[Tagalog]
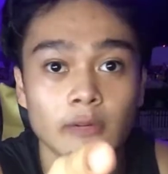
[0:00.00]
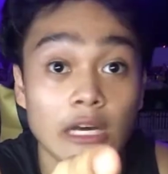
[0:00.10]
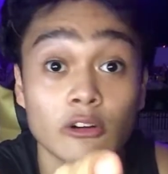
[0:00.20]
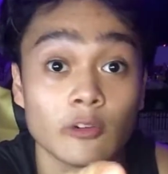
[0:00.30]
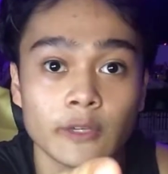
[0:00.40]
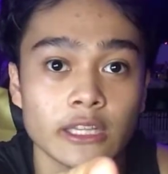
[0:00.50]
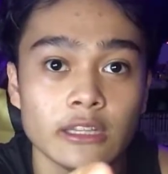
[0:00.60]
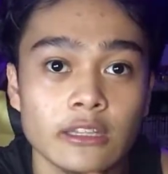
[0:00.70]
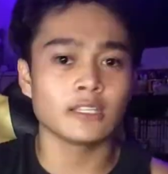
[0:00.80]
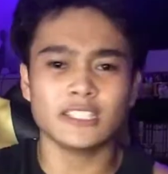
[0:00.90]
Wala akong COVID.
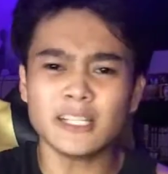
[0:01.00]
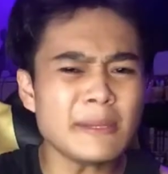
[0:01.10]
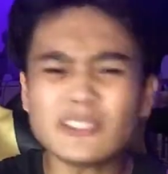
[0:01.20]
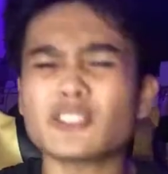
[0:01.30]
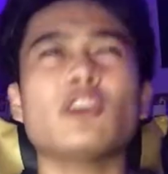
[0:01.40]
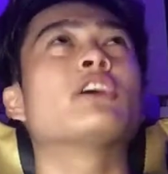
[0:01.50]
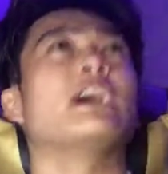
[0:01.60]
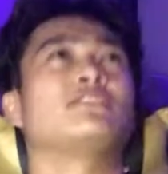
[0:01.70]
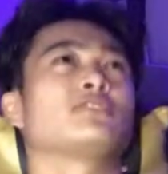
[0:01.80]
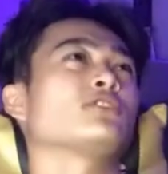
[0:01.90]
Hindi naman totoo
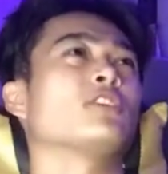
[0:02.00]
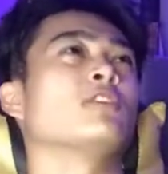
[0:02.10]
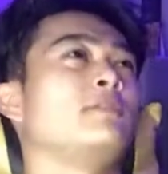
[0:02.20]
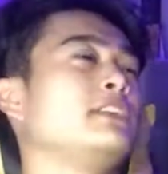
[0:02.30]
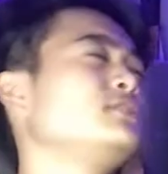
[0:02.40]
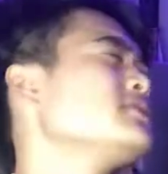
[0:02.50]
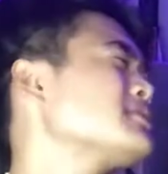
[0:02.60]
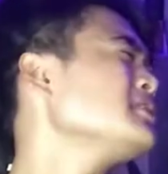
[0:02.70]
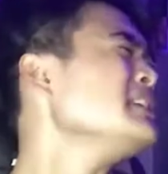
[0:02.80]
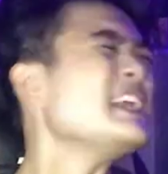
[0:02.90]
guys yung COVID. Diyos
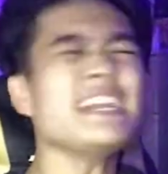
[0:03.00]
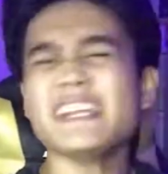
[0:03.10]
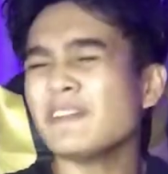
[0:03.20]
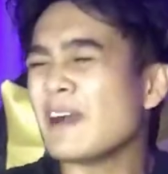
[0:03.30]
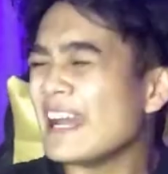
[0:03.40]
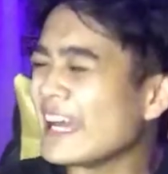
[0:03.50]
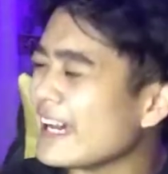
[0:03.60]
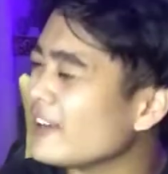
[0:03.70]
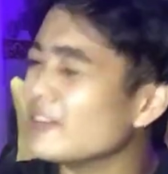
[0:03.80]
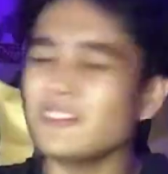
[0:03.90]
ko, naniniwala
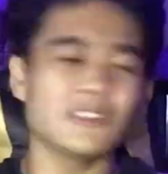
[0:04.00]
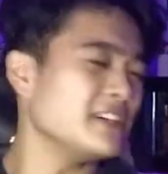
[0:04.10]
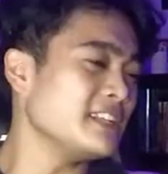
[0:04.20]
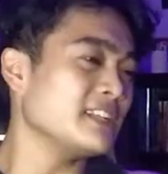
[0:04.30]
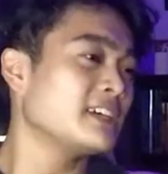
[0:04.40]
kayo doon.